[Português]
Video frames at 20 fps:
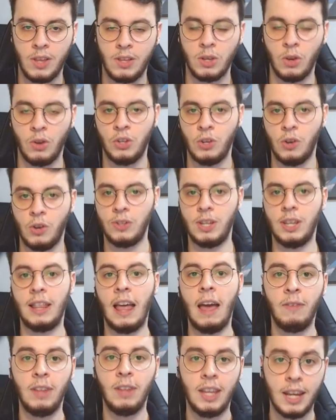que são regiões que
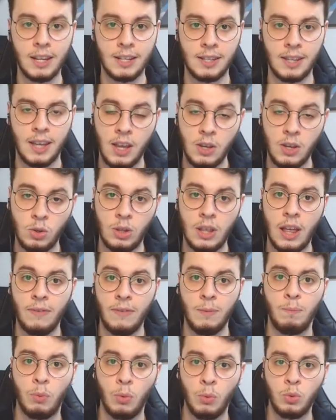devem crescer e isso
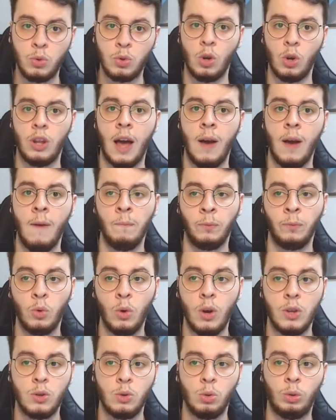deve impulsionar
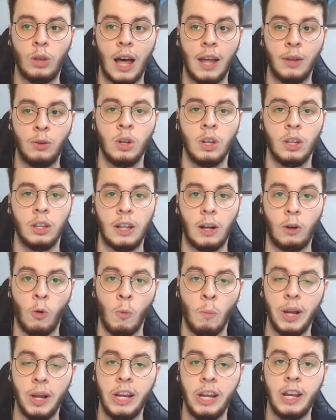o resultado da
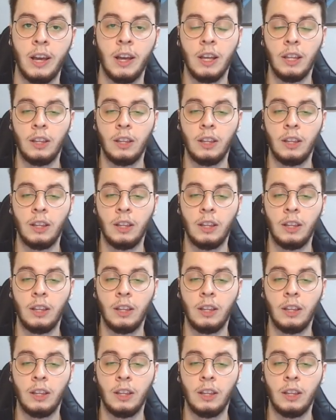companhia.